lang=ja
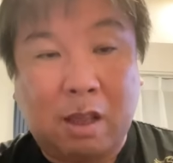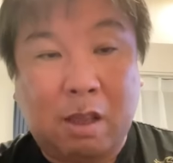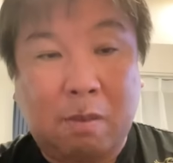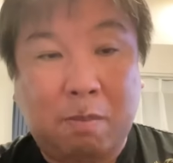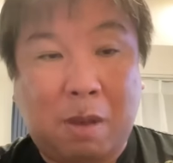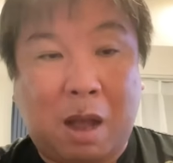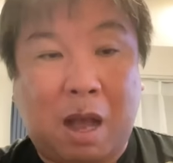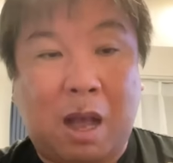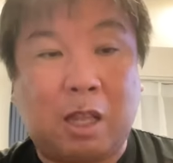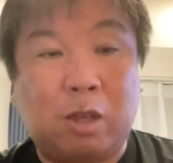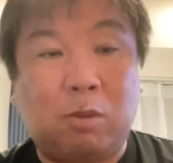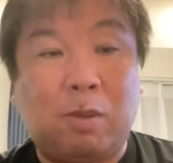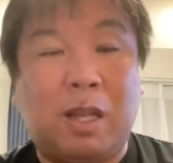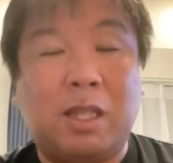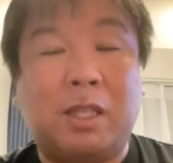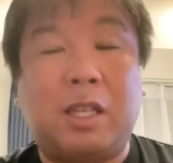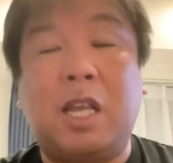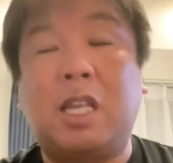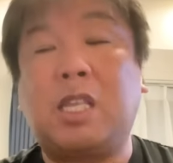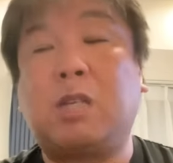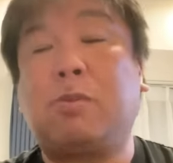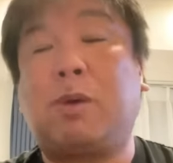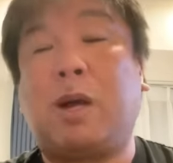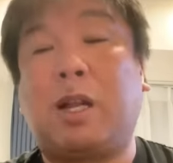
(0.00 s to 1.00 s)
まあ
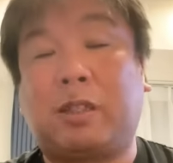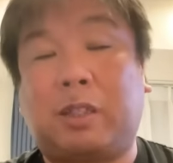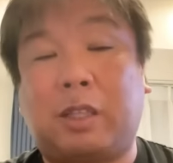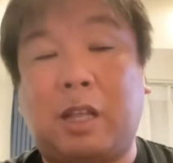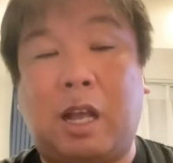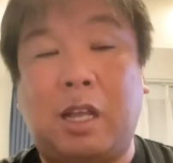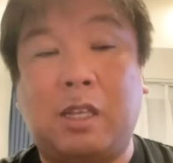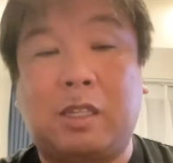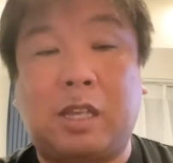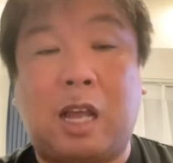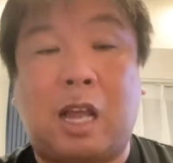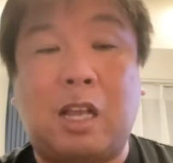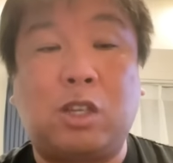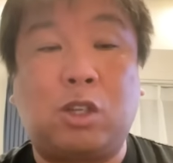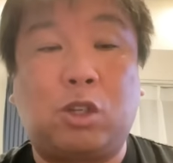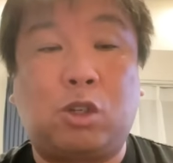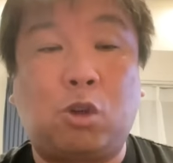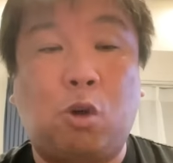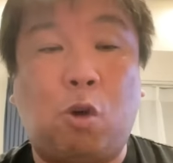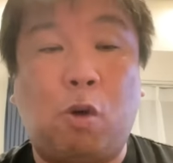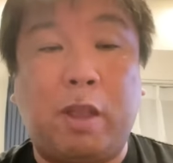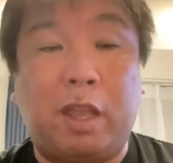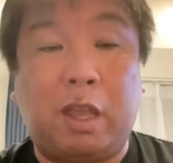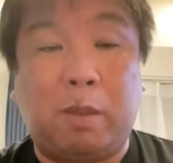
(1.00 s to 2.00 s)
アドバンテージもあった3
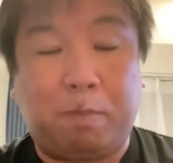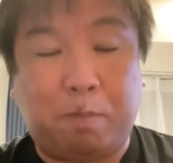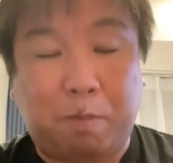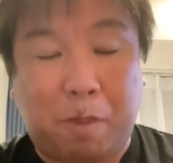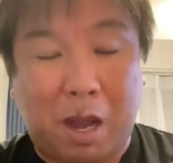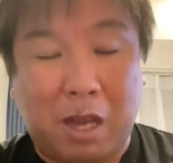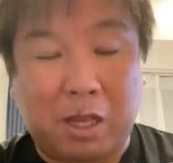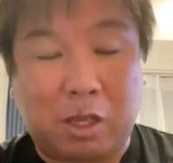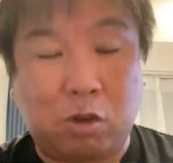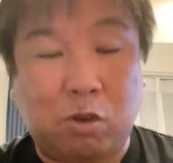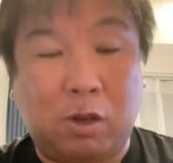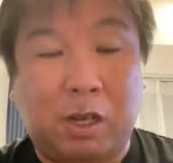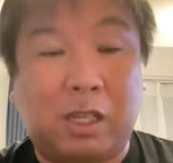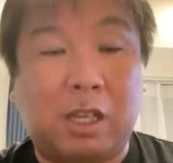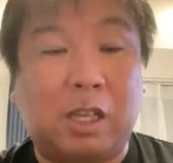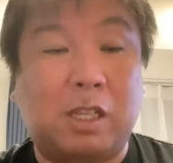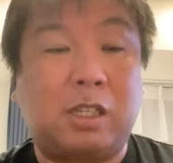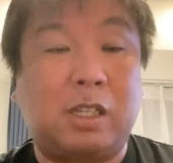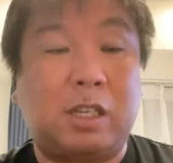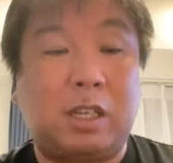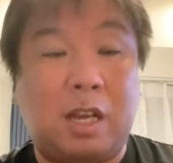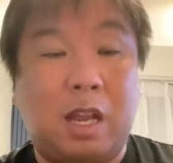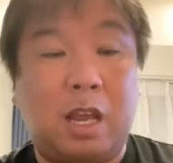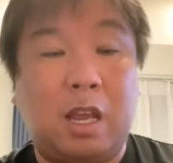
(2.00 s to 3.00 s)
勝1敗という
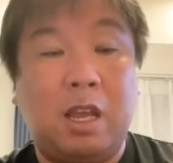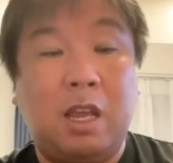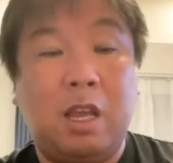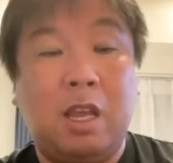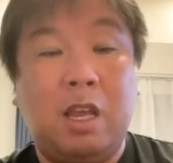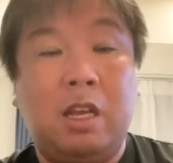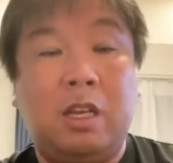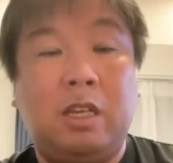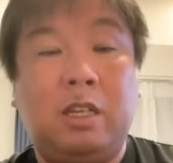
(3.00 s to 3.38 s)
形でね、